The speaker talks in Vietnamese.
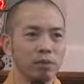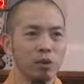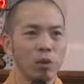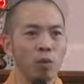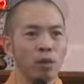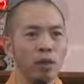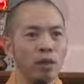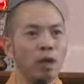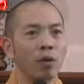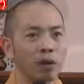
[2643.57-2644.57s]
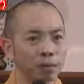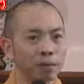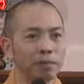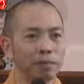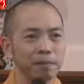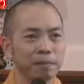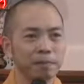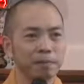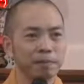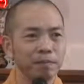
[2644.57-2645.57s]
Cụ mình ít nói lắm đó,
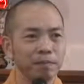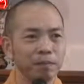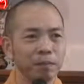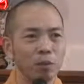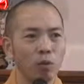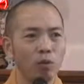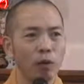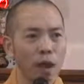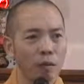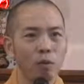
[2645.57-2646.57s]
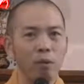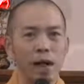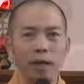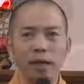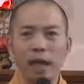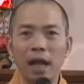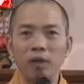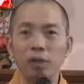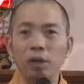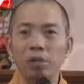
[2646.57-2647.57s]
mà cụ phán một cái là
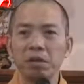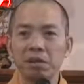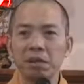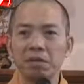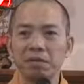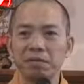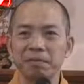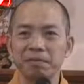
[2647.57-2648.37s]
ai cũng im hết trơn.